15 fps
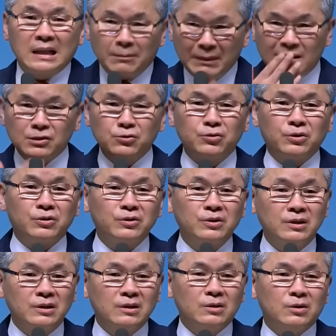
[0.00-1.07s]
나
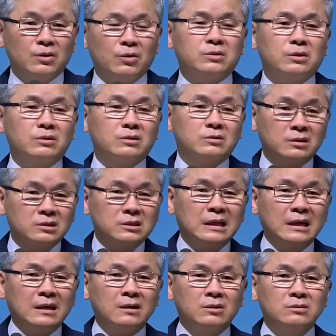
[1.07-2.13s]
말고 어떤 거
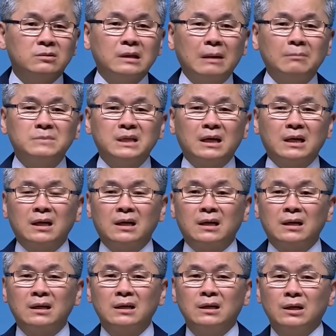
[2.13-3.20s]
정신 나간 어떤
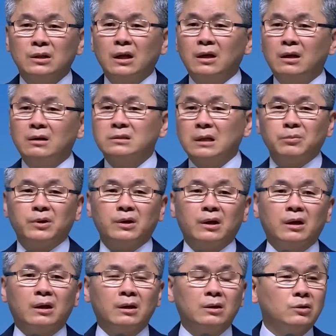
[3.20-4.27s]
남자가 내일
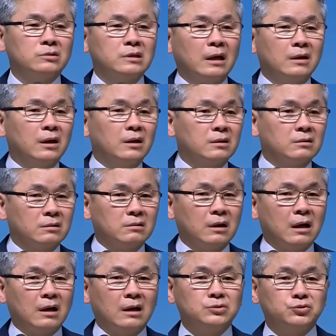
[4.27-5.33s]
새벽에 여탕에
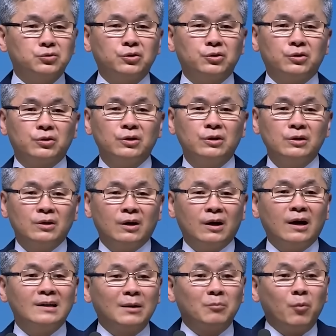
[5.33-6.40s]
들어가가지고,
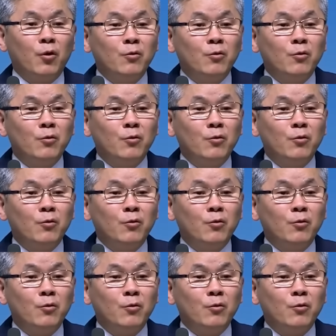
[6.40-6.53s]
아,